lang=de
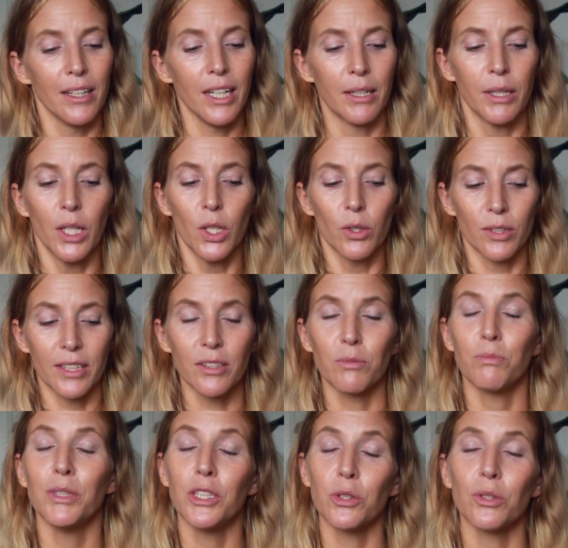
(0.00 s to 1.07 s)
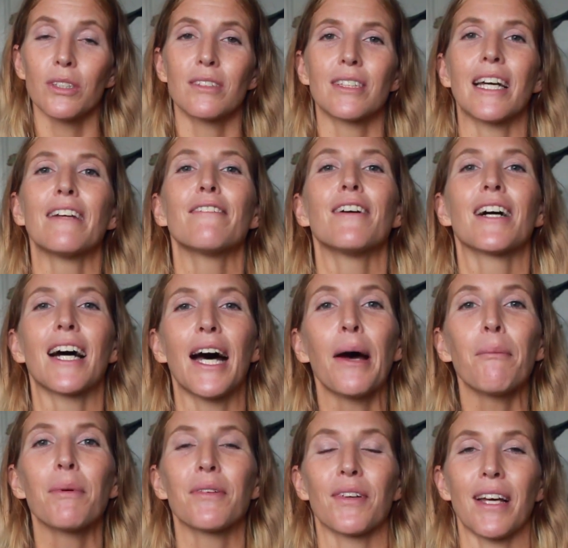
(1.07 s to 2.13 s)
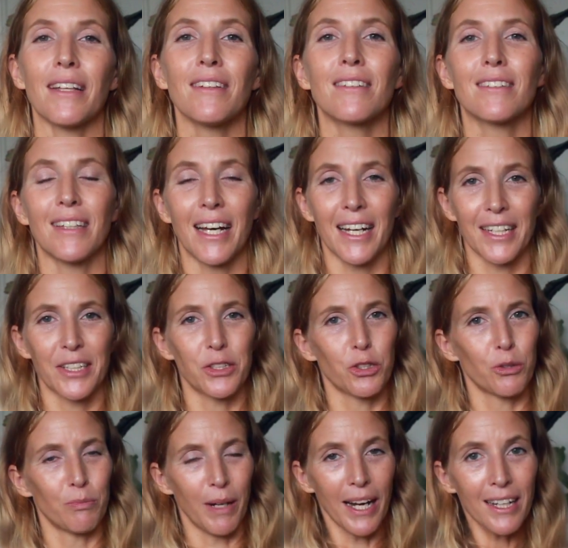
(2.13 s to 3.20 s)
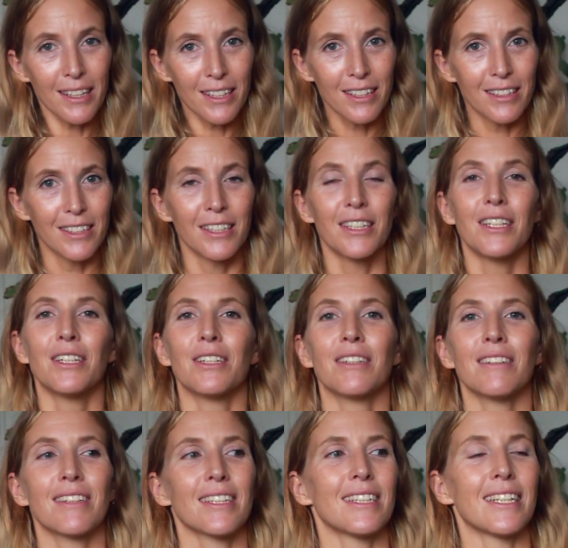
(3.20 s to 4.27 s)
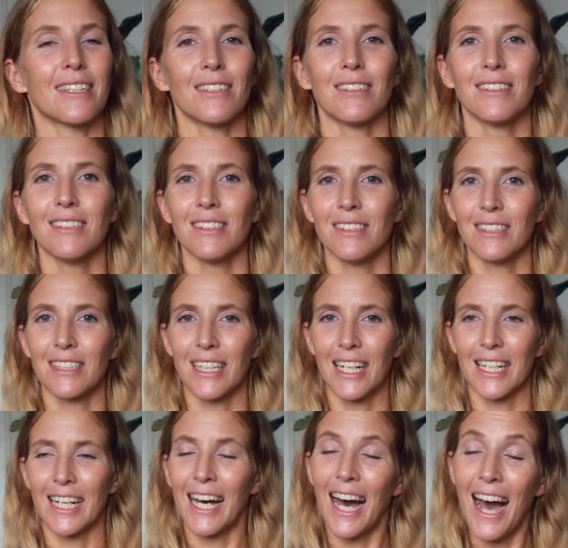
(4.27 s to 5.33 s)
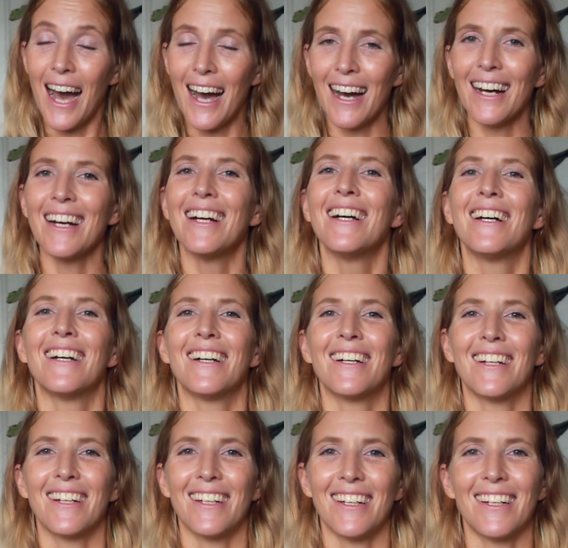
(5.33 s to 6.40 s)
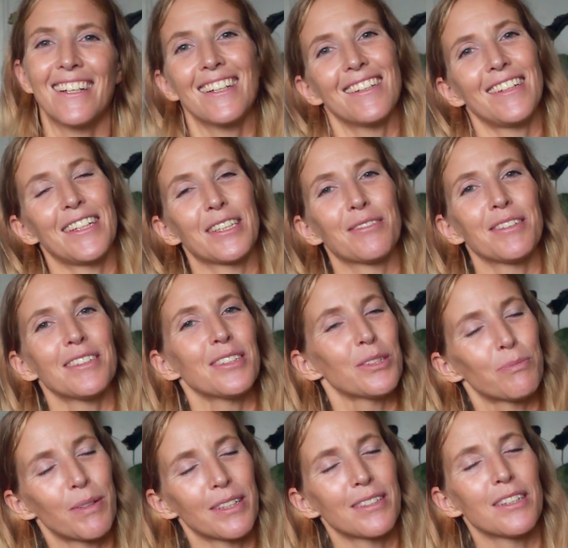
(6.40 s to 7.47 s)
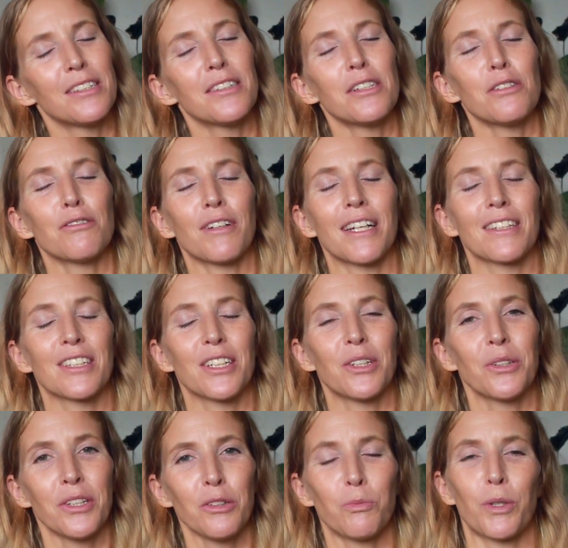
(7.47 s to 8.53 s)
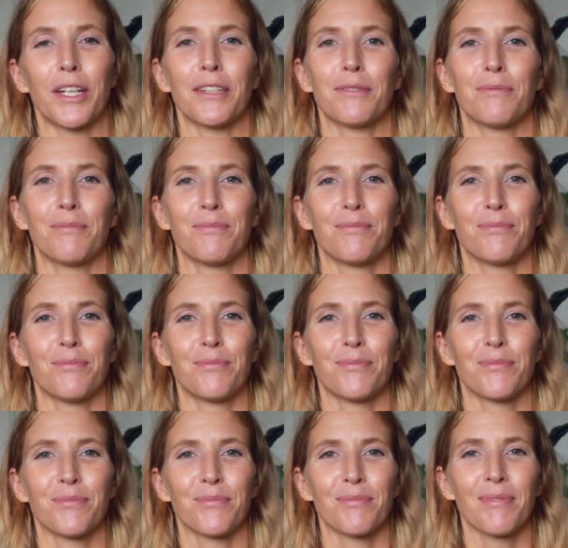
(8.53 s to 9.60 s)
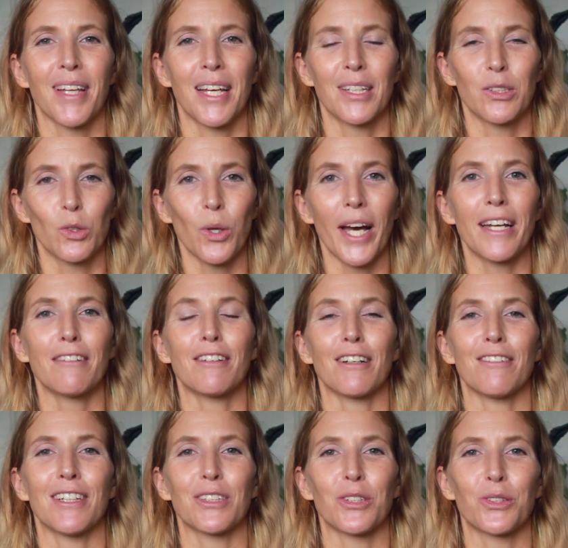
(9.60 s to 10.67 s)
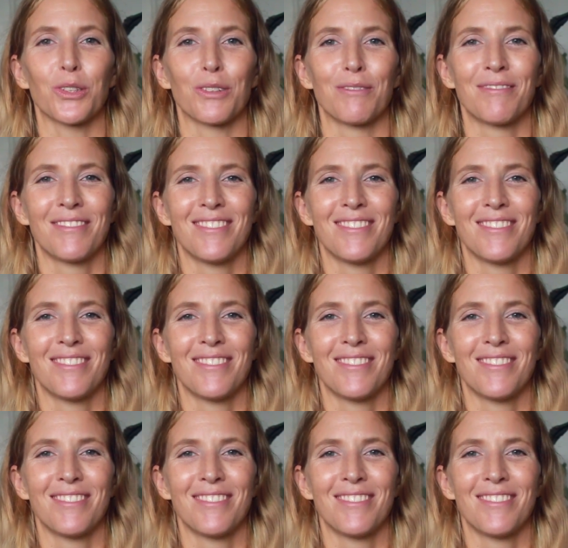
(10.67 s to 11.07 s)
Ja, und das mischst du jetzt einfach ab, ganz nach Geschmack. Und dann hast du, tada, etwas, das besser ist als Fanta oder Sprite. So einfach war das schon.